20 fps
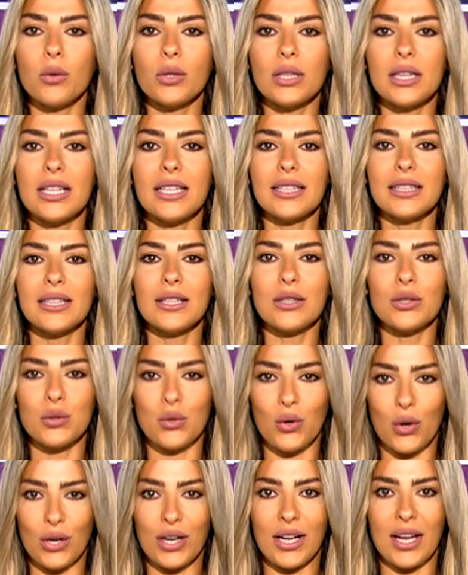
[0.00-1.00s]
ثلاثة شو
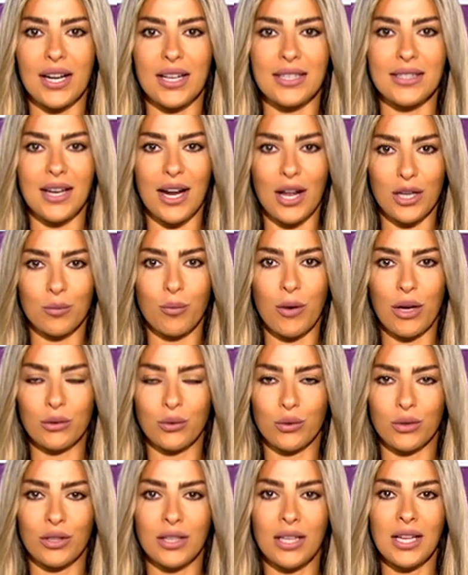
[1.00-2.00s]
أورجانيزر حد
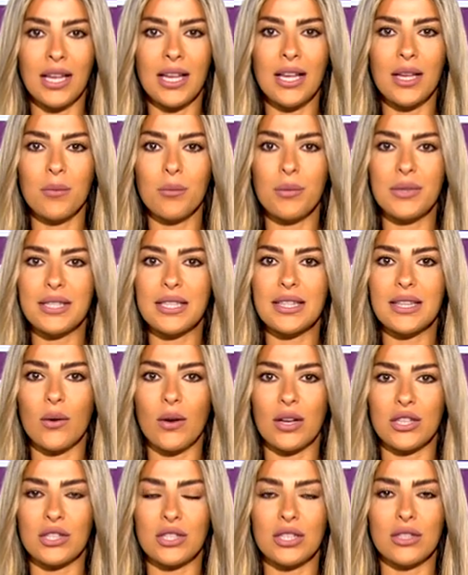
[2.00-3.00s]
بعضهم ب
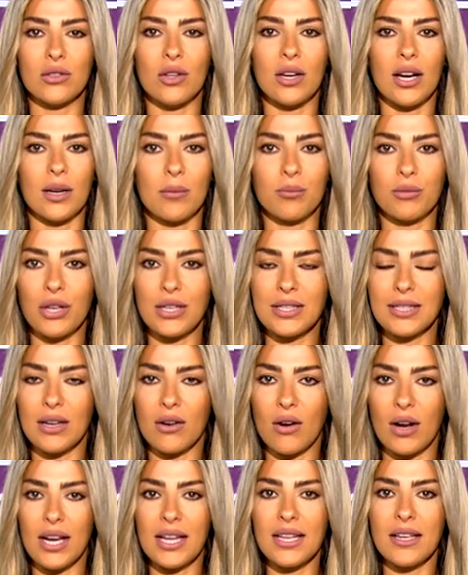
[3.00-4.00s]
26 دولار بتحصلوا
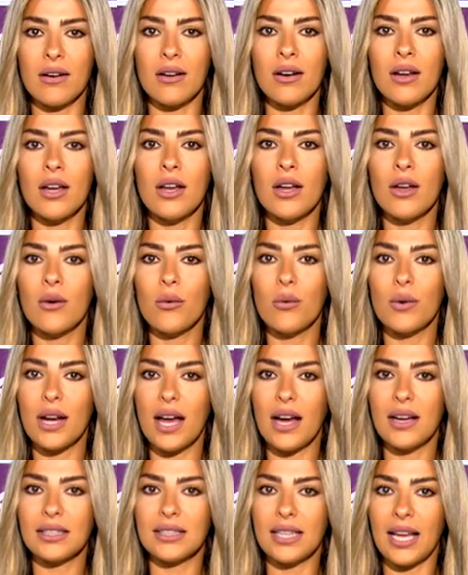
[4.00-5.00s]
عليها
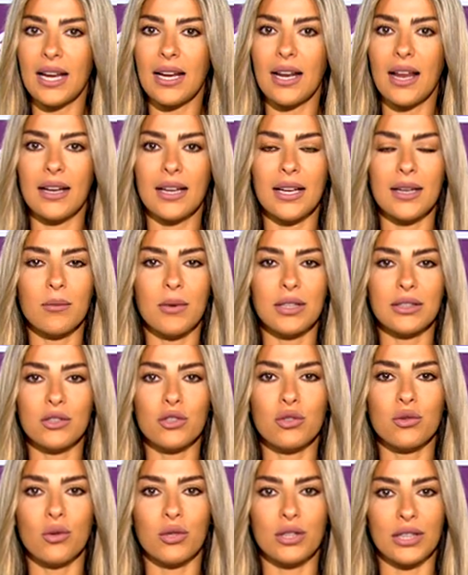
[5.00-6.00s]
والعرض هلأ كل ما
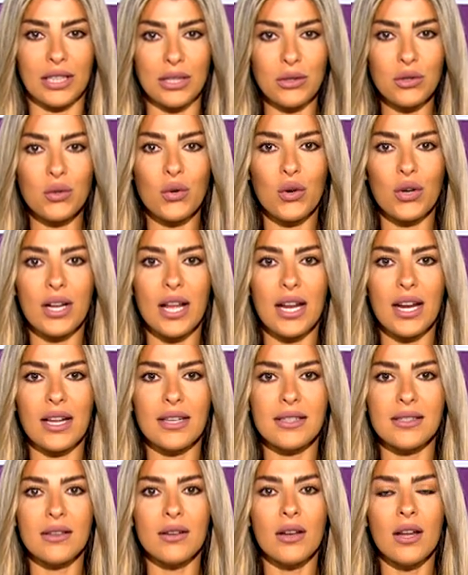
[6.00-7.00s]
تشتروا اثنين شو
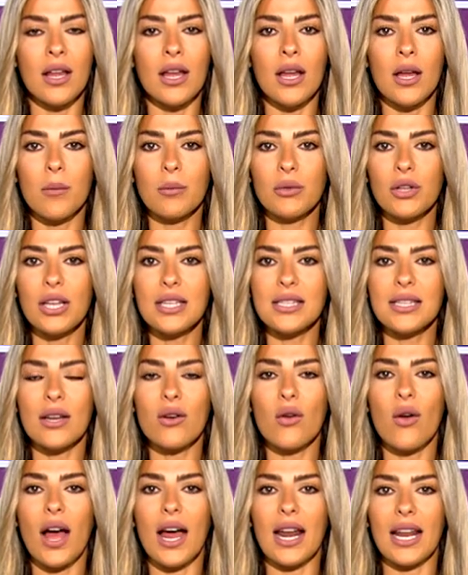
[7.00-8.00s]
أورجانيزر
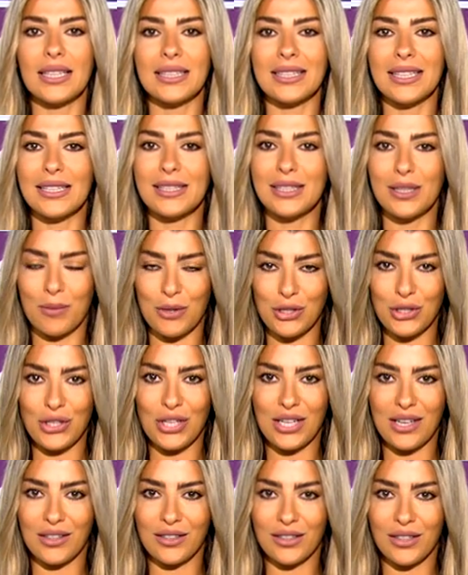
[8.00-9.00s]
بتحصلوا على الثالثة
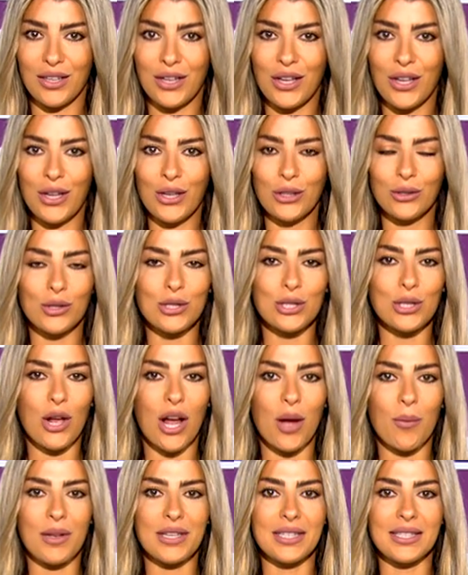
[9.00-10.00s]
مجانا اتصلوا
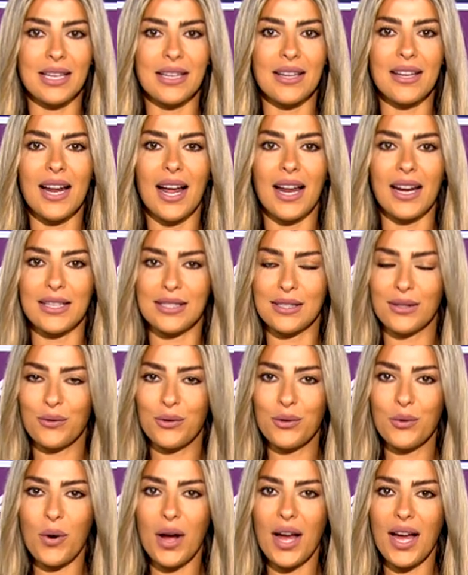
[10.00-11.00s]
على بستلر على
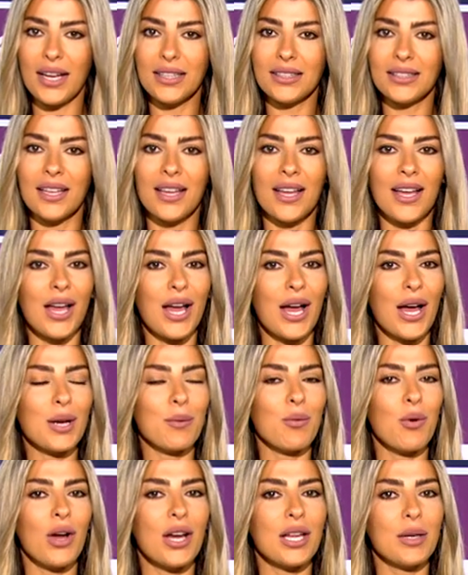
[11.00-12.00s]
01
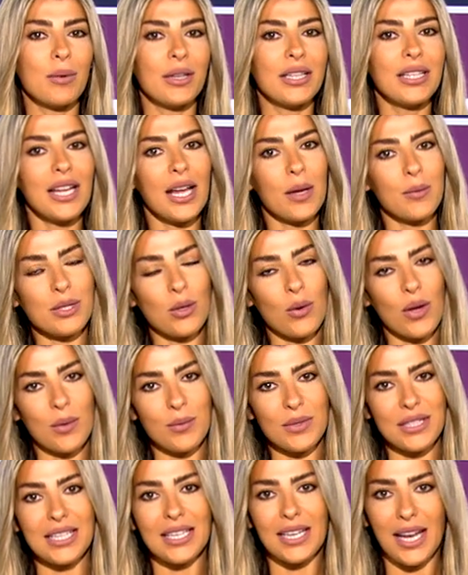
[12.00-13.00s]
44
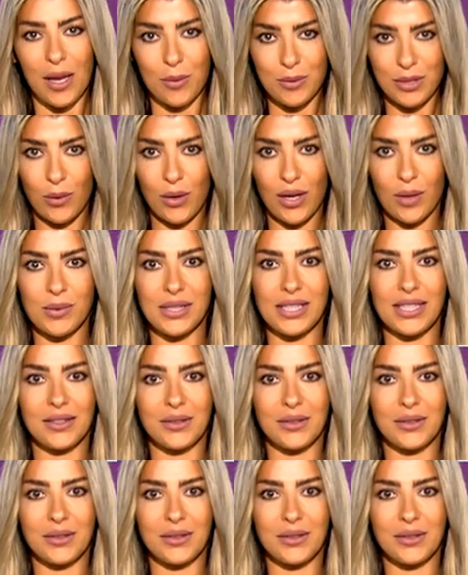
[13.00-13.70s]
55 55